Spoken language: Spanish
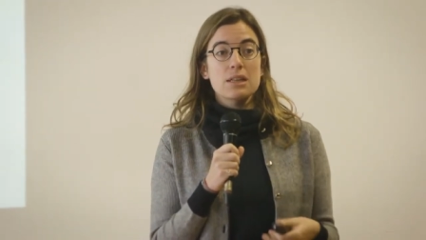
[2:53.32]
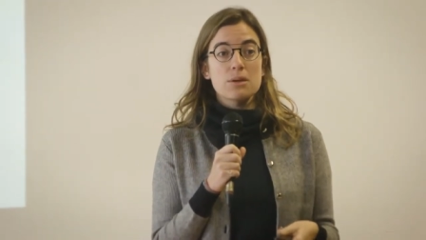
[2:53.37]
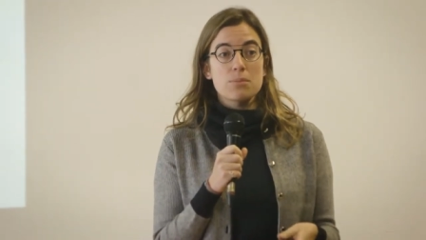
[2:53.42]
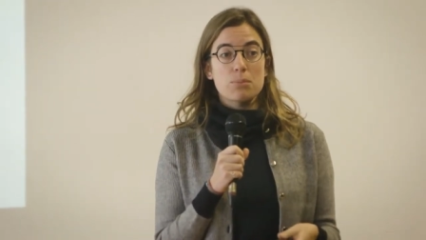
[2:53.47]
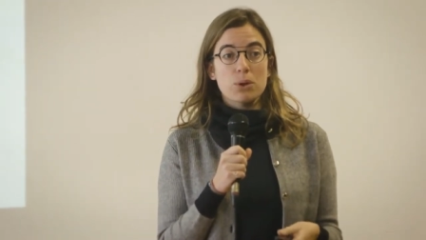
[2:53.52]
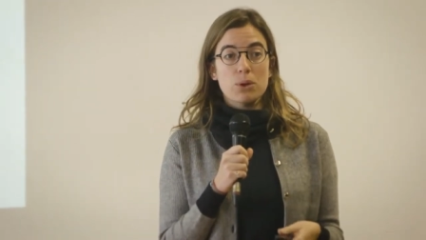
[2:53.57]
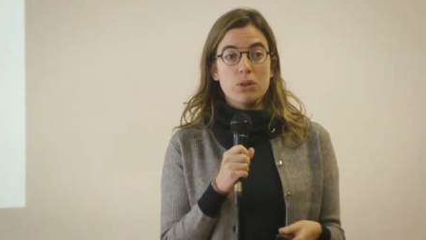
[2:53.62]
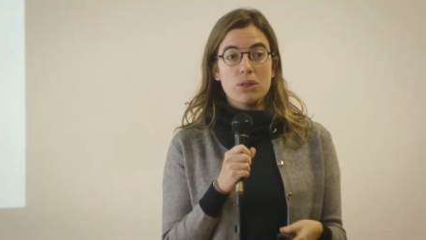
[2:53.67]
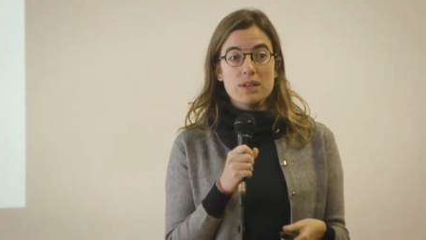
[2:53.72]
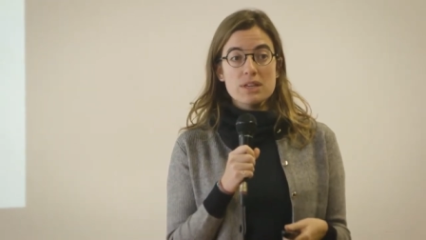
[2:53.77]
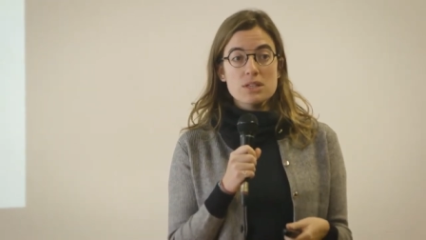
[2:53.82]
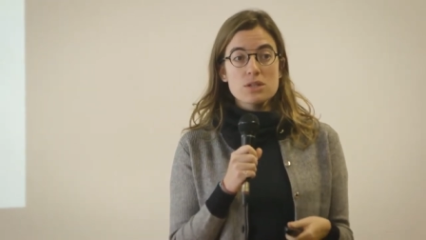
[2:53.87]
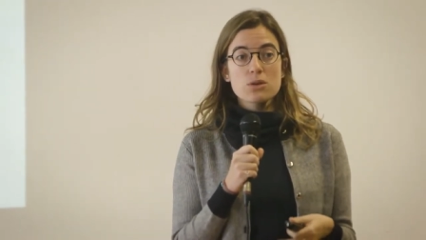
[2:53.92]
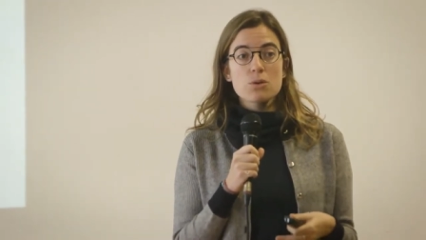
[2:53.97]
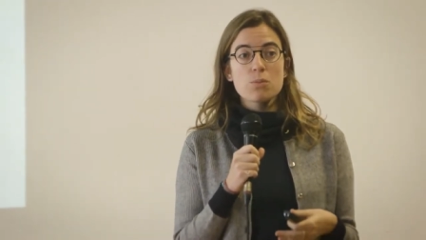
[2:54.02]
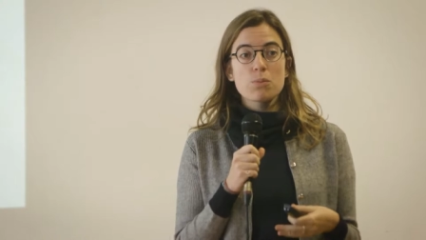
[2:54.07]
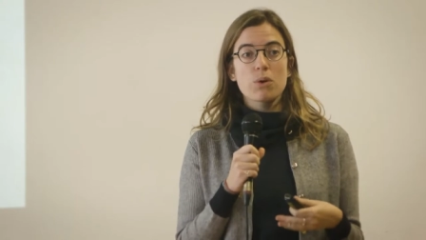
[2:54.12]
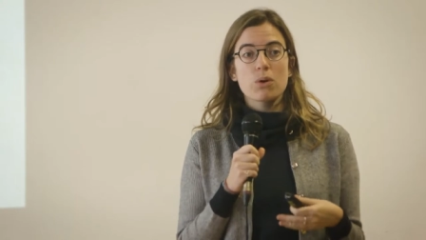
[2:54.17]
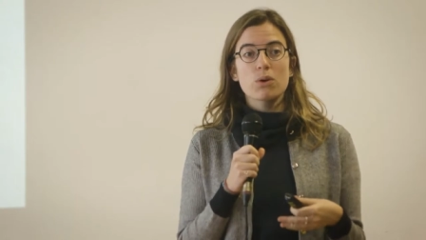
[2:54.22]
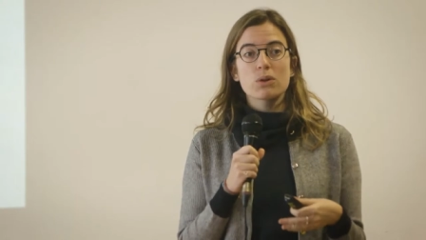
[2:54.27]
de
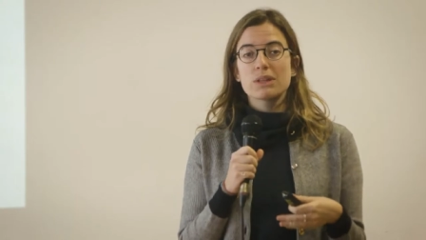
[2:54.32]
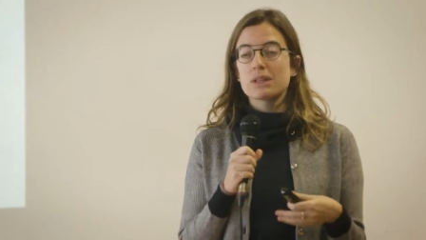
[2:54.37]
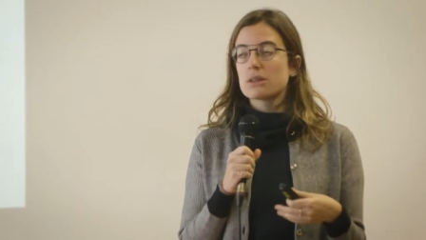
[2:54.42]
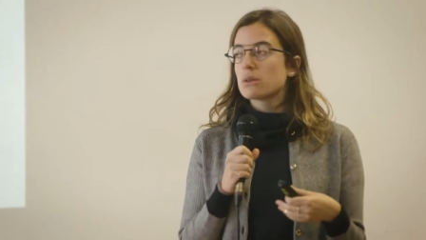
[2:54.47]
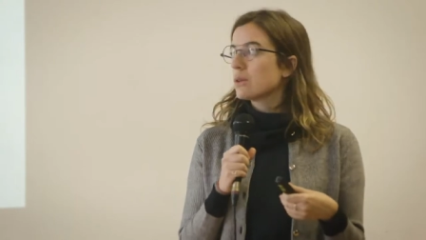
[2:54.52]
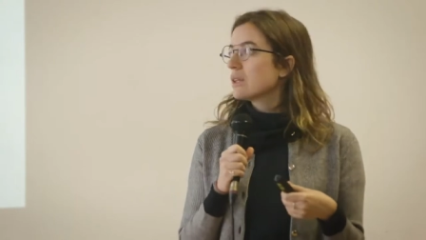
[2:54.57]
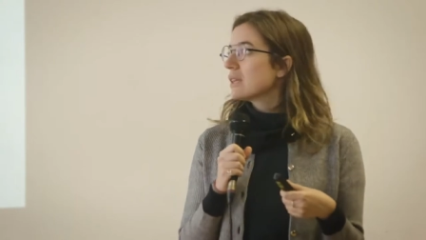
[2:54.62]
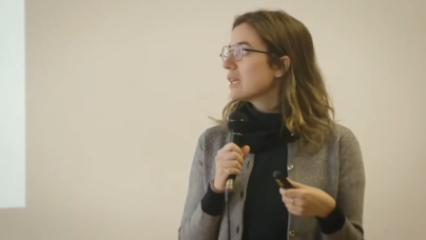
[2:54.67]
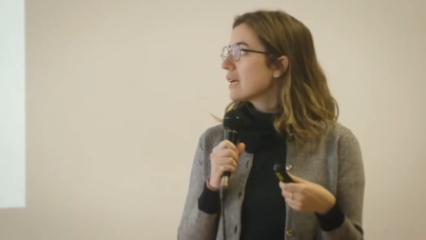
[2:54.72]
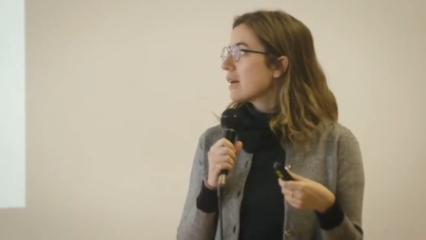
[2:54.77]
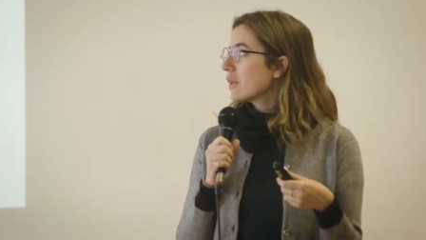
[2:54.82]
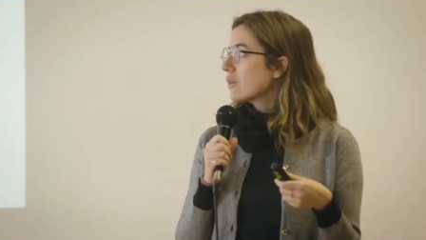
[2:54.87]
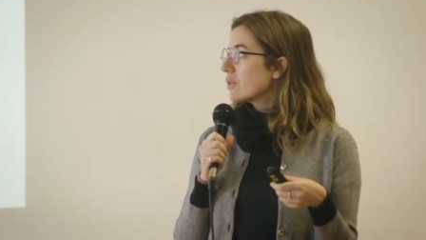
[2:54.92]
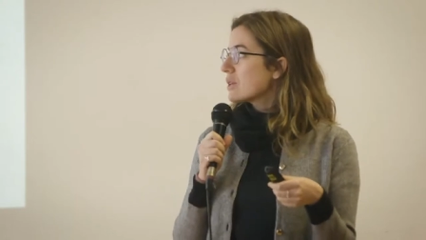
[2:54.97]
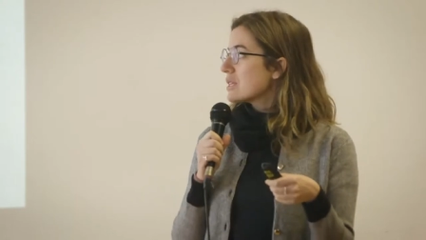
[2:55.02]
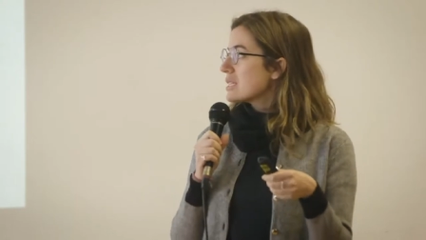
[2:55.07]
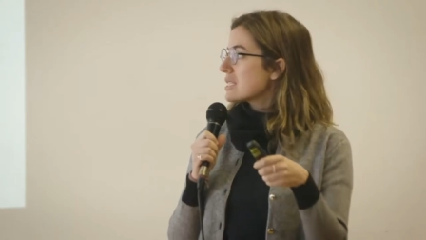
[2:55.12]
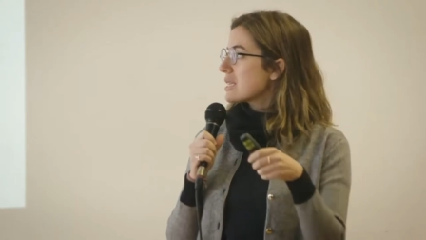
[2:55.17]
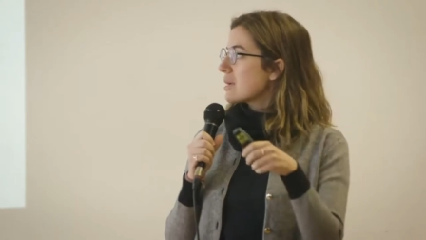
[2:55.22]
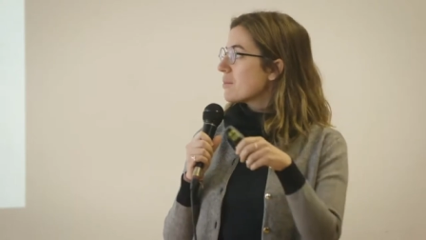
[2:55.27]
proceso, por lo tanto,
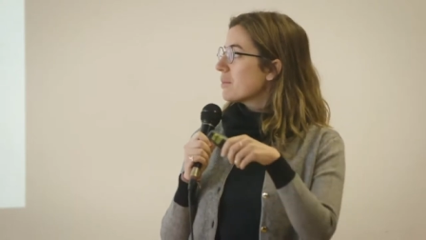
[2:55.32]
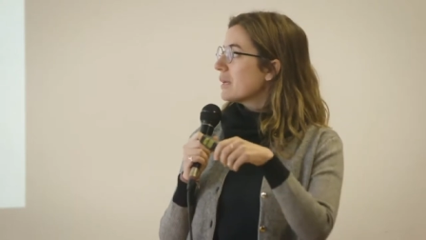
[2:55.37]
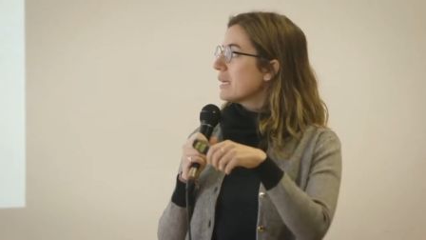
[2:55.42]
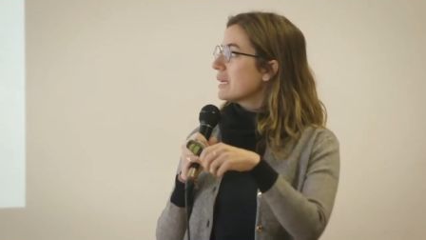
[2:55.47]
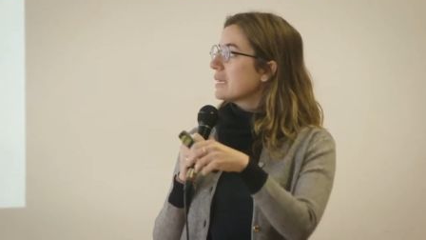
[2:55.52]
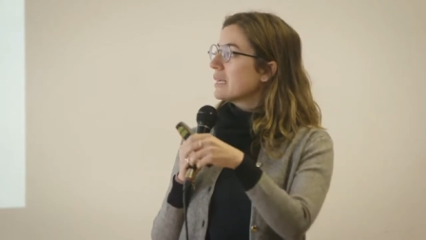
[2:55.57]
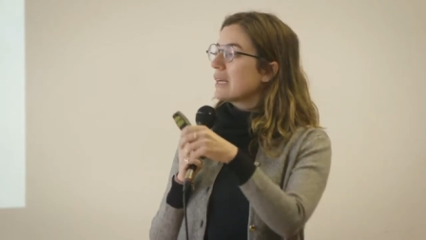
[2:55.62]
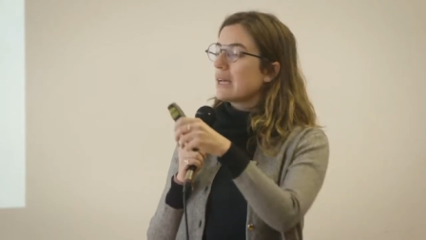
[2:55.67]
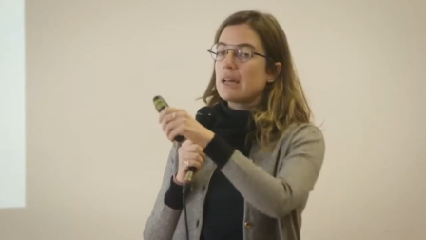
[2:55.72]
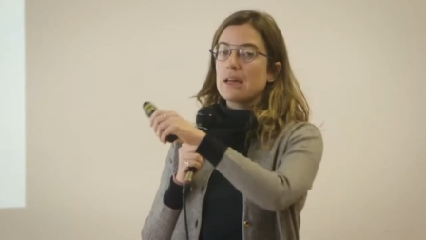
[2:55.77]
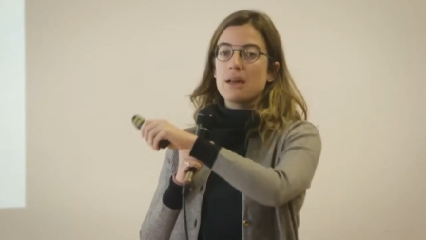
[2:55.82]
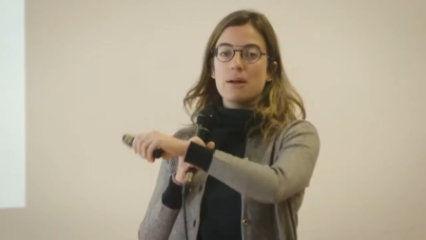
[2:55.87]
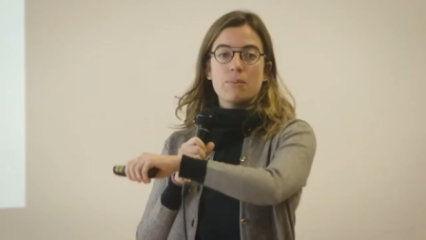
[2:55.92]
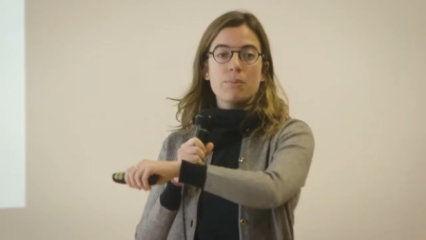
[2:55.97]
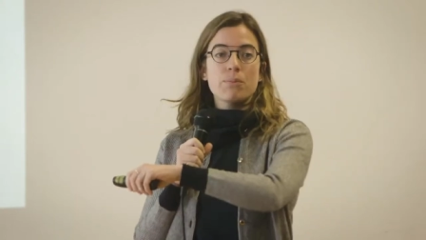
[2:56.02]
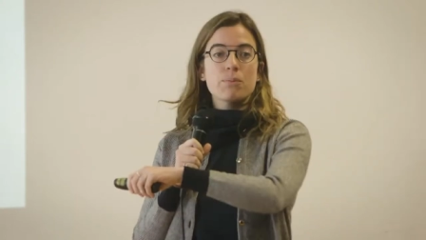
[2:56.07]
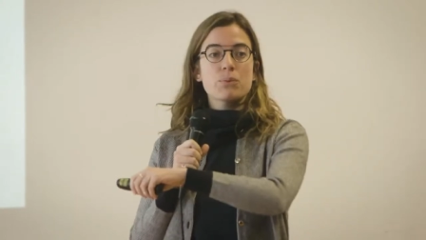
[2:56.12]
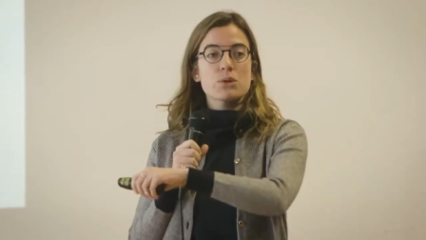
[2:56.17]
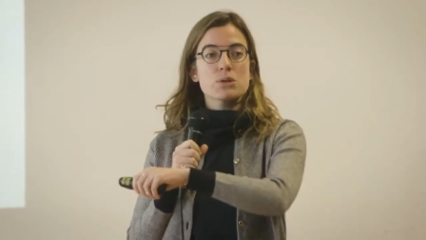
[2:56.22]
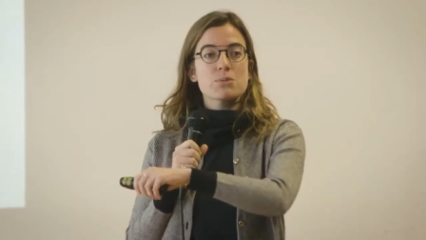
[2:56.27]
indicadores también
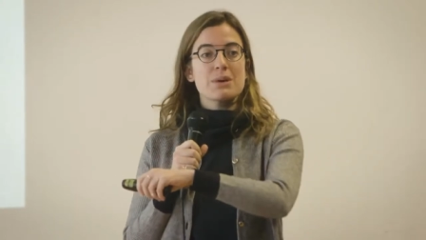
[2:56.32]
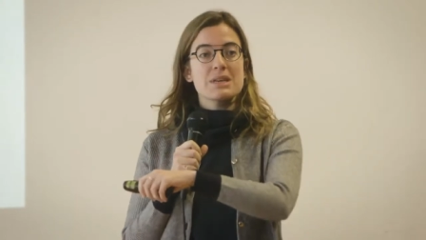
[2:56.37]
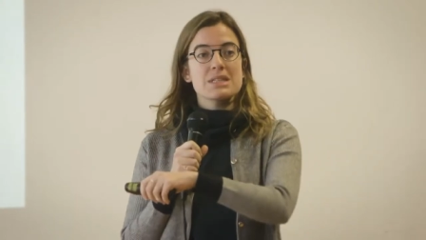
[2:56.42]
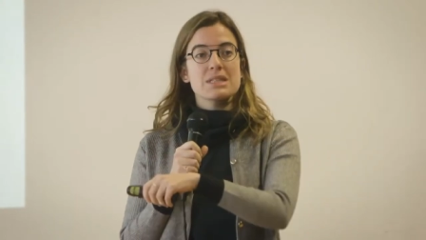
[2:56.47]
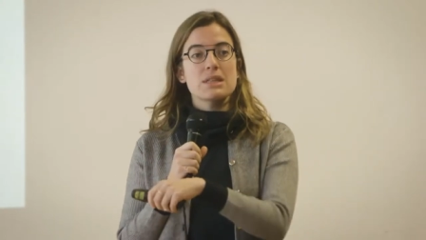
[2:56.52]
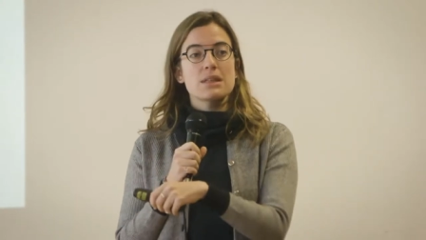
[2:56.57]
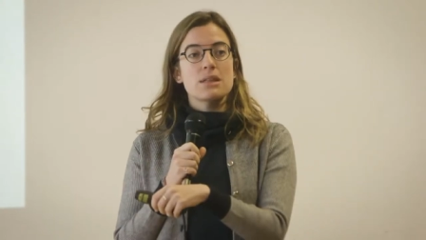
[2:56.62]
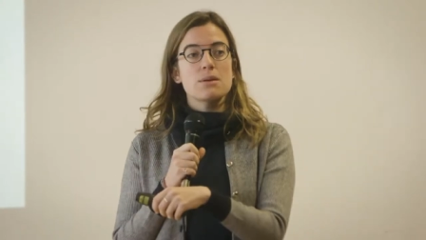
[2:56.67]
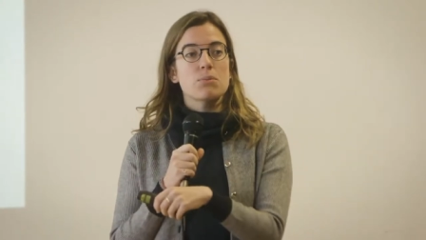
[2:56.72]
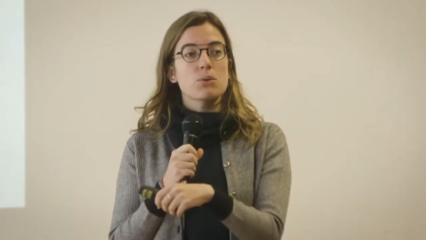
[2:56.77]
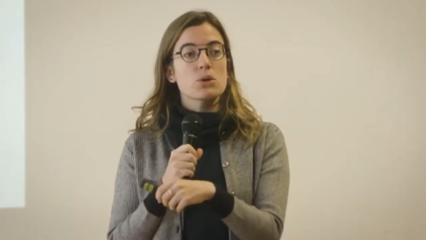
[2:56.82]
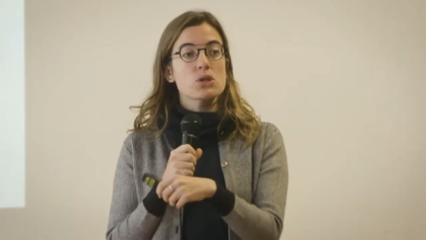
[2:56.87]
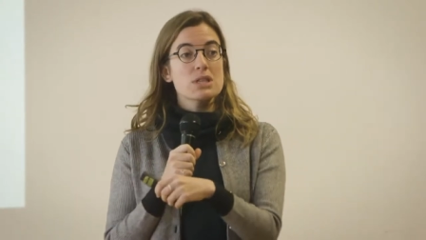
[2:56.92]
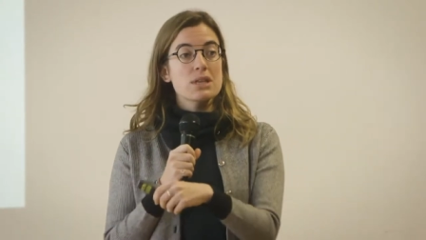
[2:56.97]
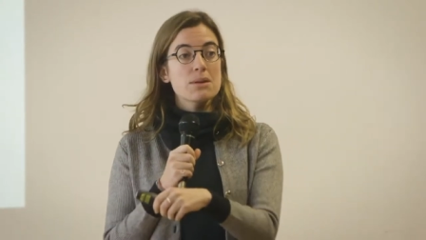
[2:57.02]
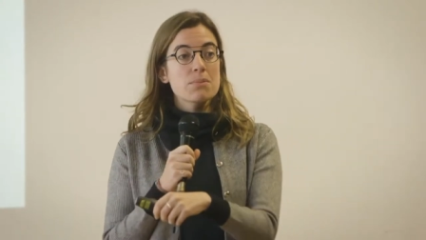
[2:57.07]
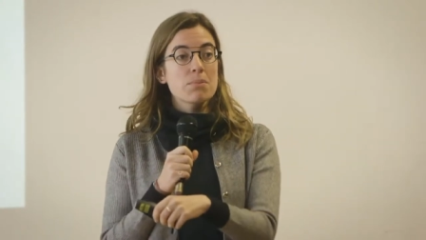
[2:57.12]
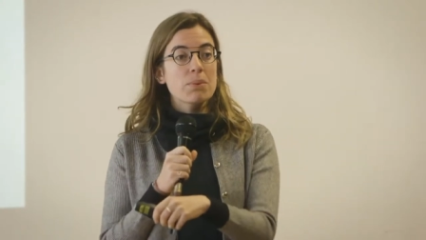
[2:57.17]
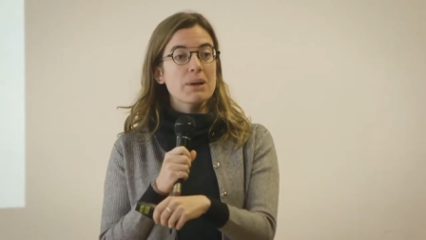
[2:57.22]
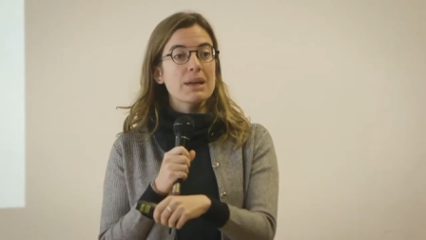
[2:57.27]
em, pues más de tipo
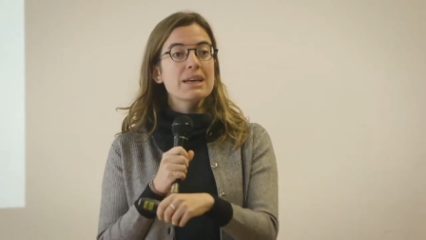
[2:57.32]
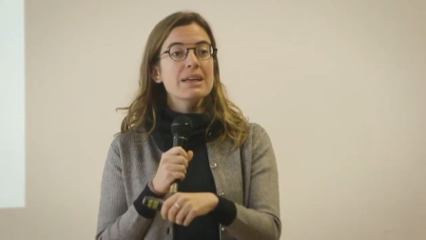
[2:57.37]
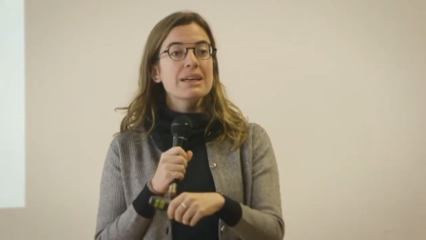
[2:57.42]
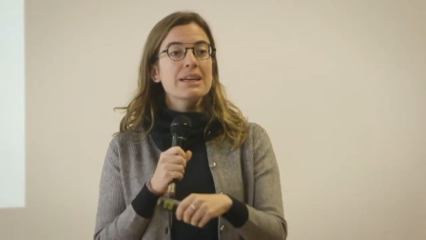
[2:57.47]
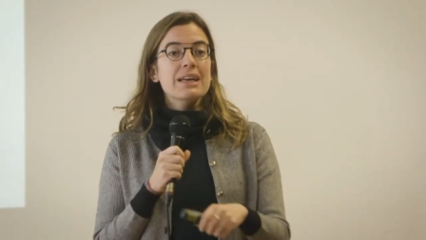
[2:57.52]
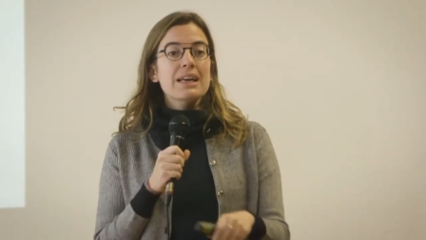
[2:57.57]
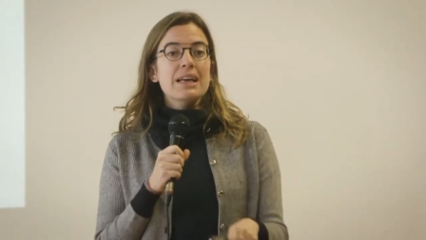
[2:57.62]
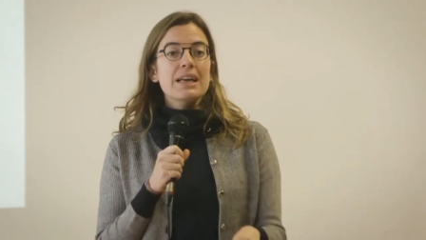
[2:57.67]
simple.